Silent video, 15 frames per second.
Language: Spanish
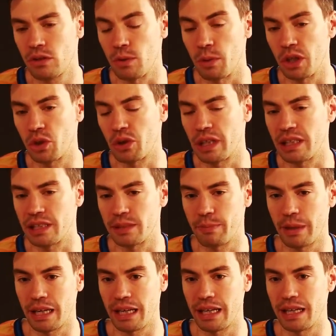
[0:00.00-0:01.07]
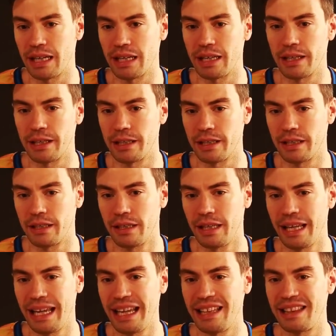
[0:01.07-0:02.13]
como he dicho antes, para
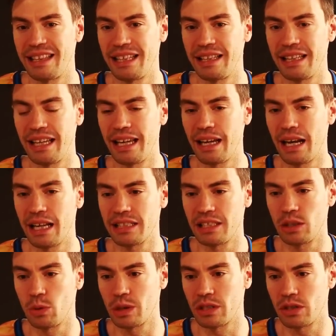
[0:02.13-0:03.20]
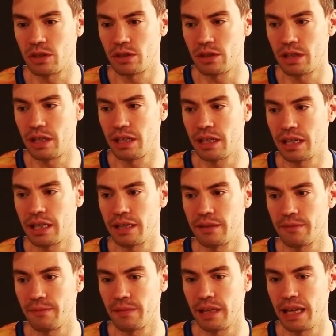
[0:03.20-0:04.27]
entender la
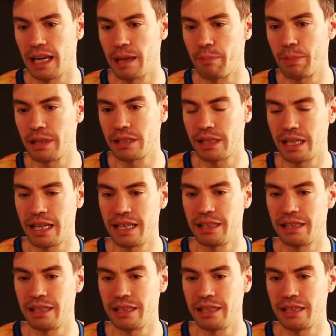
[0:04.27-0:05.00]
situación en la pista,